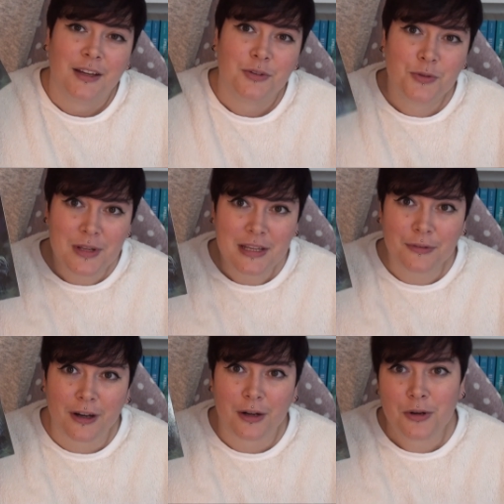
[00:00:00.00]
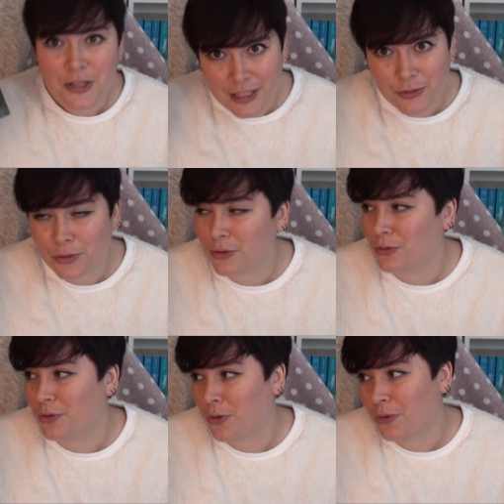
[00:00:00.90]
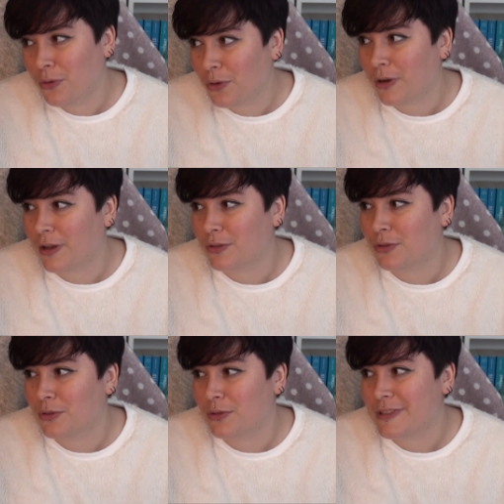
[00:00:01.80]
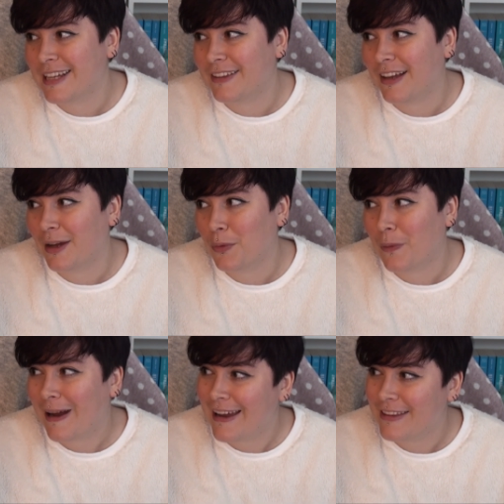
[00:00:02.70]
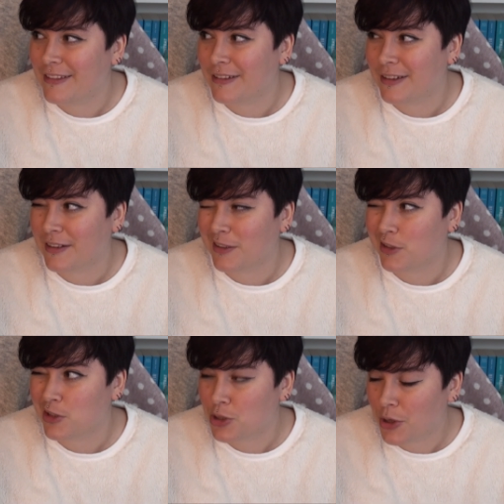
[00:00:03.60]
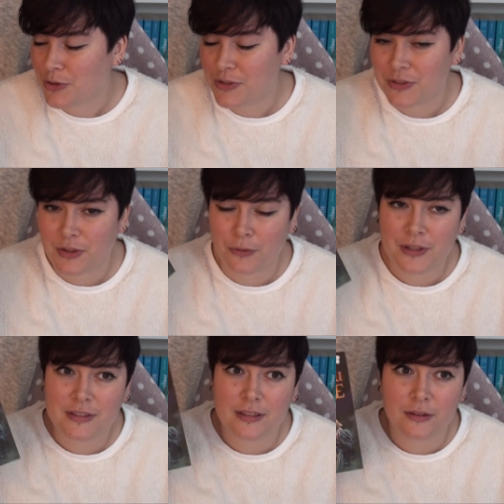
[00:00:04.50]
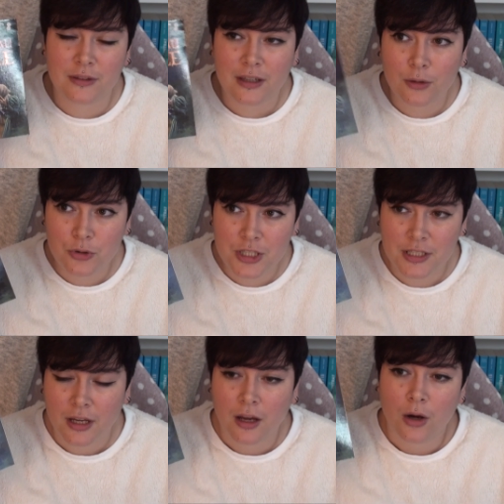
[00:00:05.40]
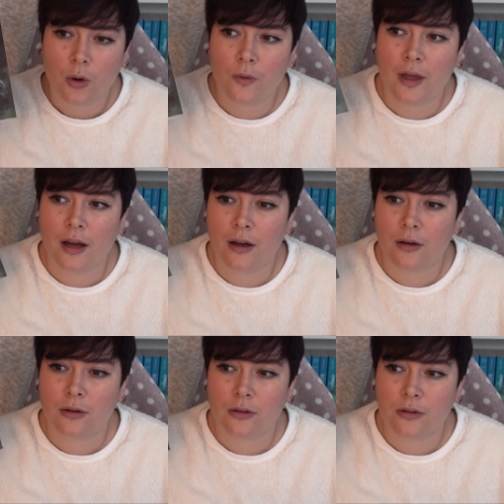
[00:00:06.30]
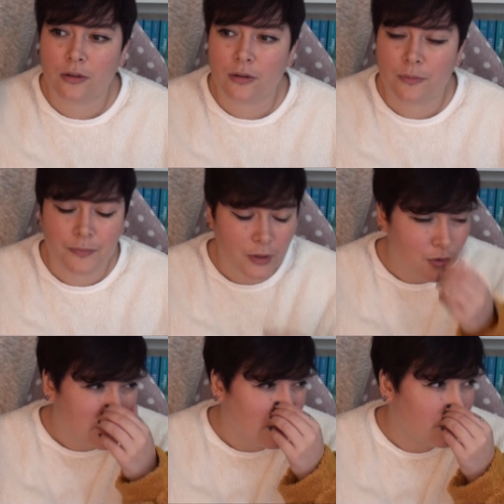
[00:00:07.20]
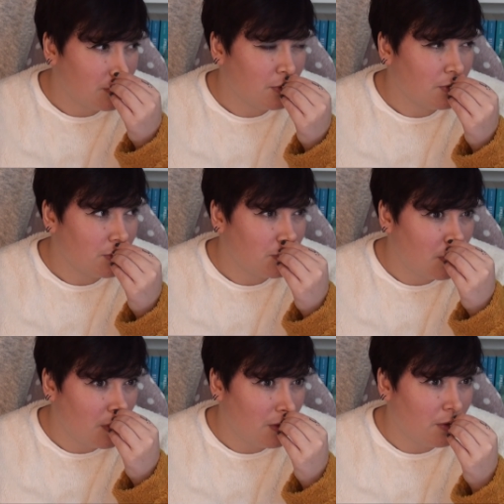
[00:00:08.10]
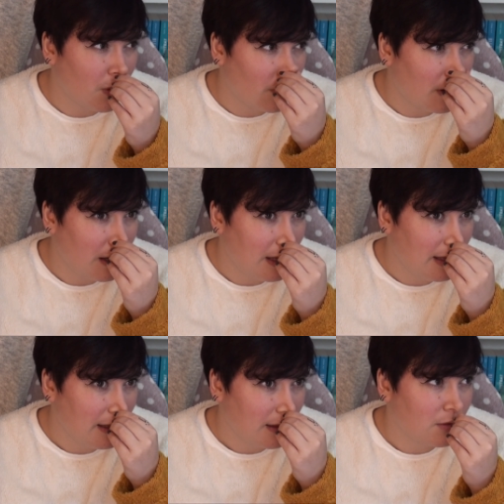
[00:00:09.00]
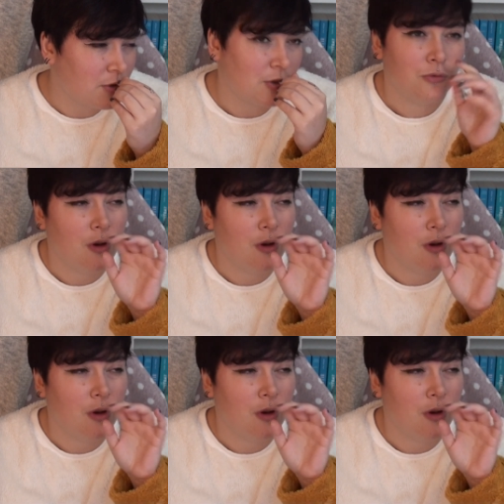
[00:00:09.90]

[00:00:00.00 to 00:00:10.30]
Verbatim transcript: du livre Le château de Hurle de Diana wine euh, Jones. En fait, c'est une trilogie. On a euh, le château de, dans l'air, le château de